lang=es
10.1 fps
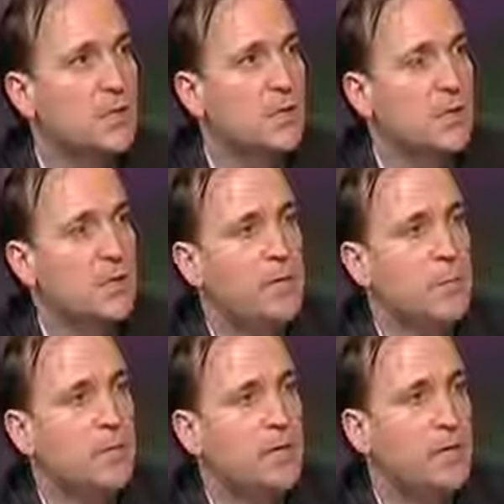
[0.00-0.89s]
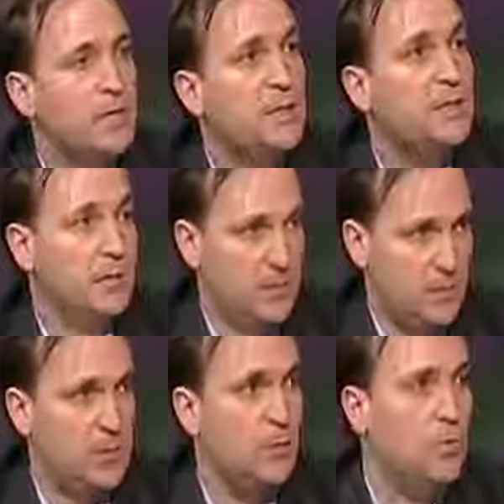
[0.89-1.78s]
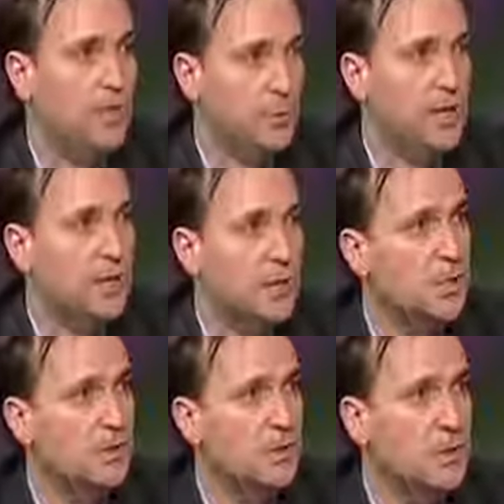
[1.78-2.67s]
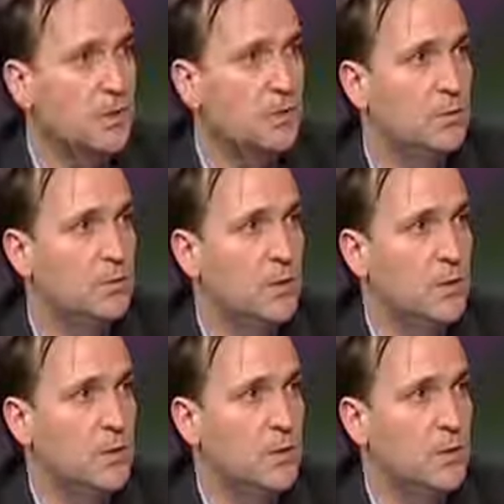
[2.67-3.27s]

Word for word: en una personalidad, además una mujer en el siglo IV.